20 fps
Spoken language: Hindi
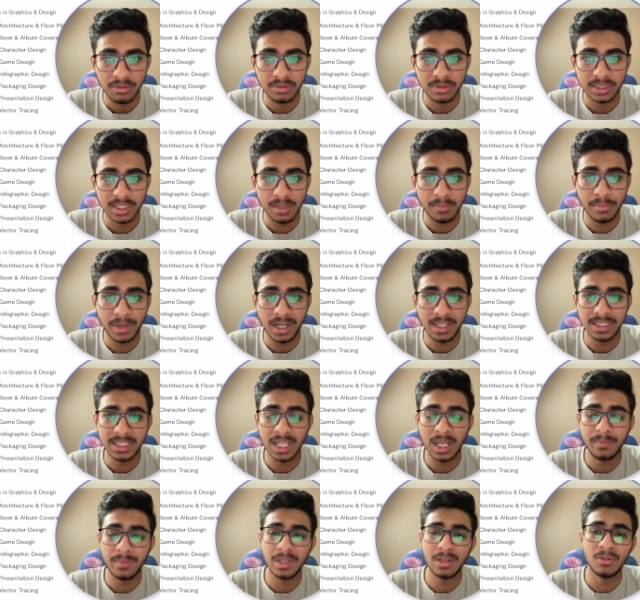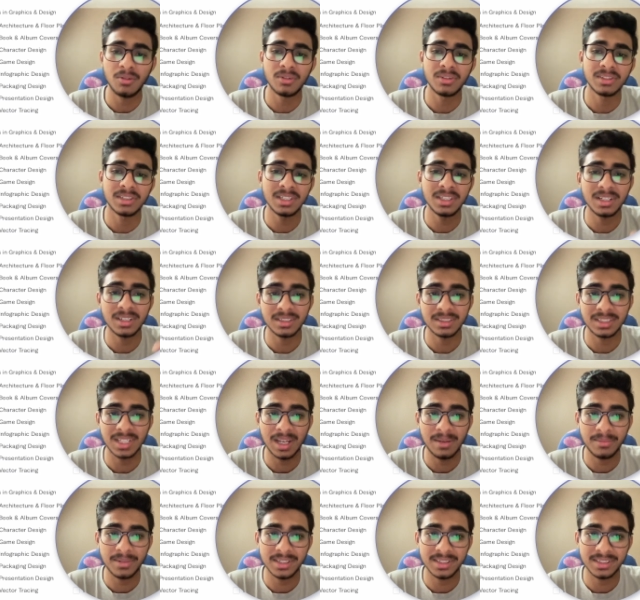उसके बाद यहाँ पे कौन से ईयर से
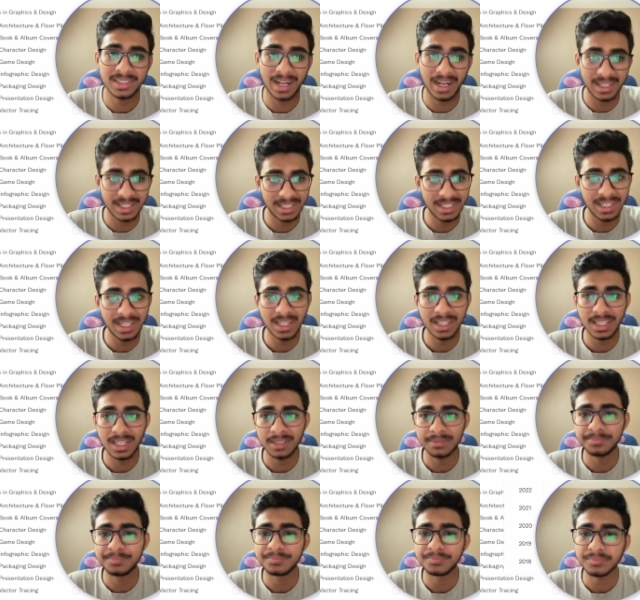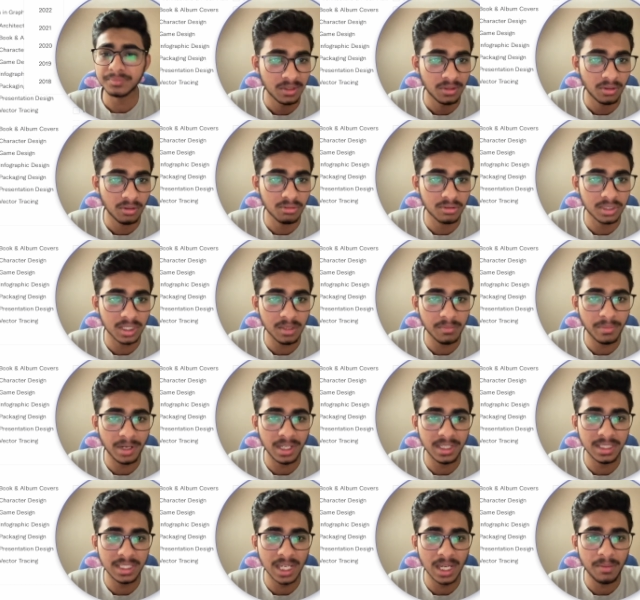आपने स्टार्ट किया था और उसके
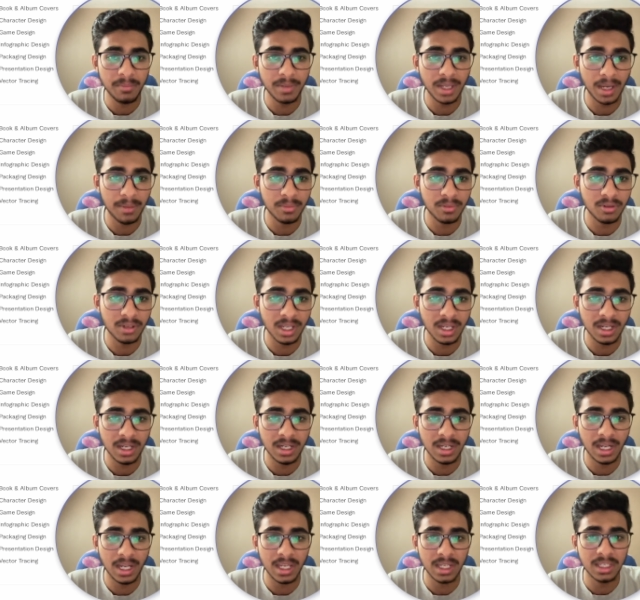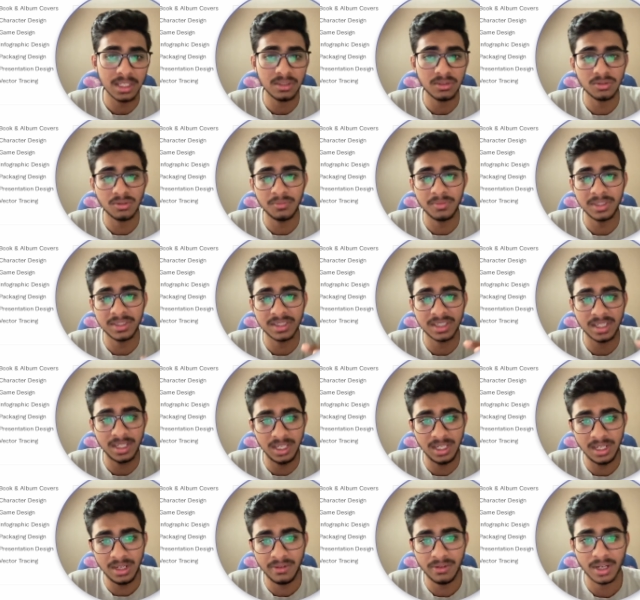बाद यहाँ पे आपको क्या करना है कि जो भी
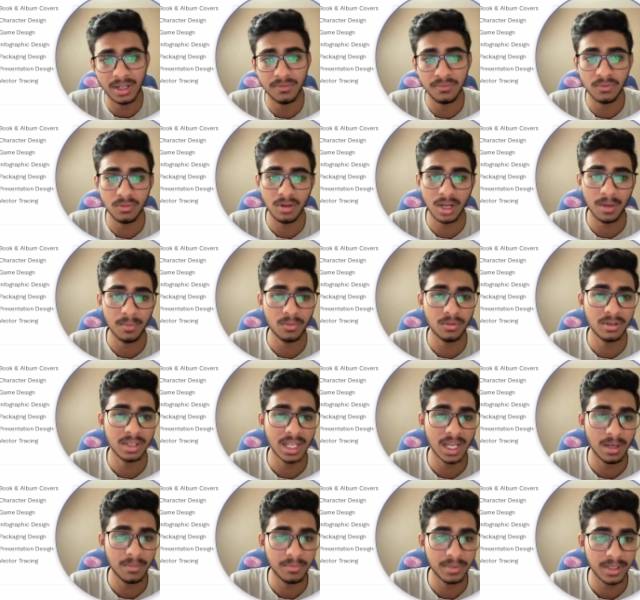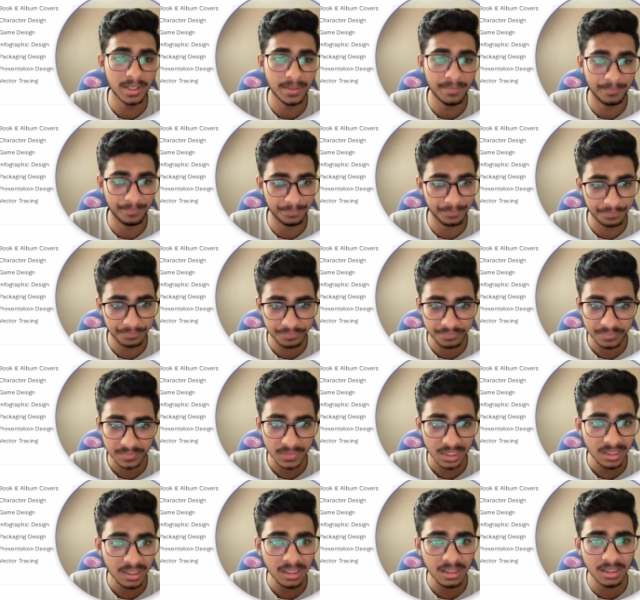स्किल है वो आपको यहाँ पे
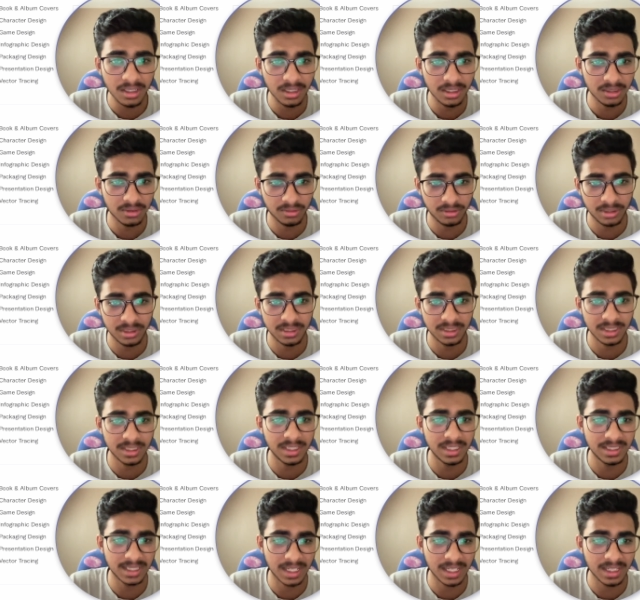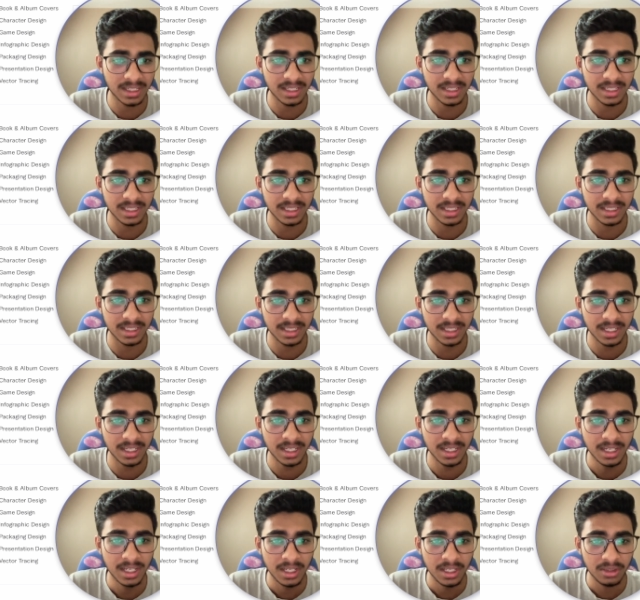थोड़ी सी डिज़ाइन करनी है ठीक
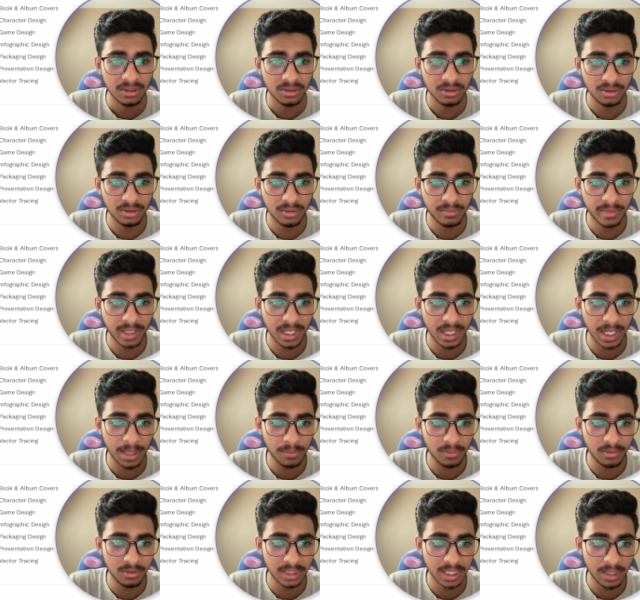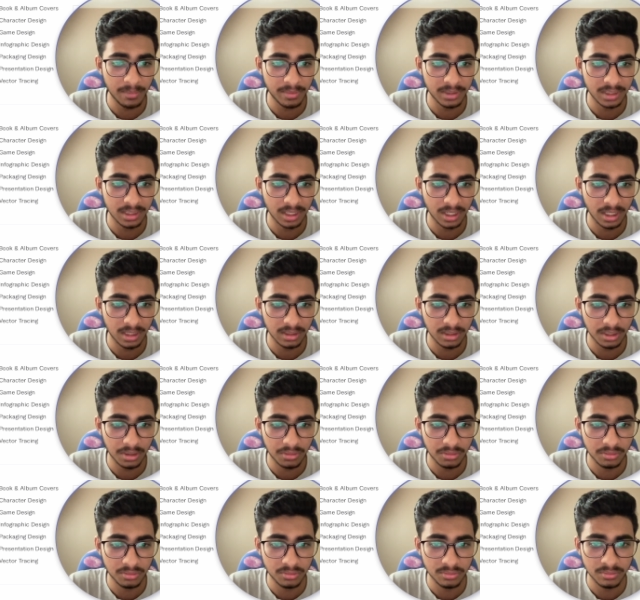है तो मैं आपको यहाँ पे दिखाता
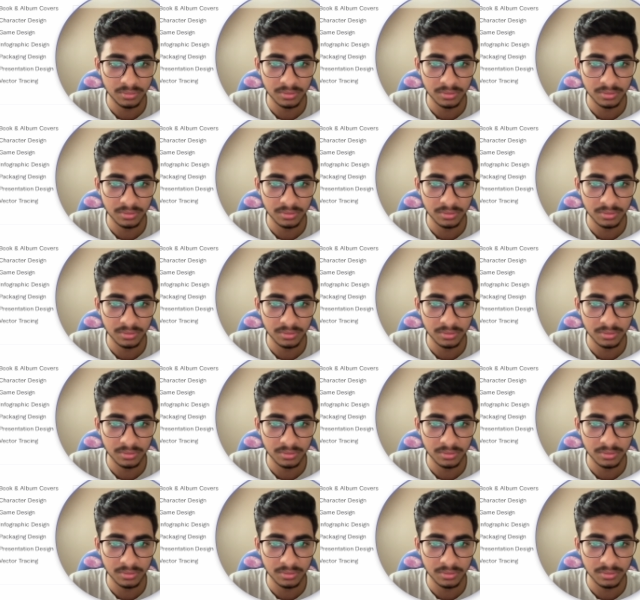हूँ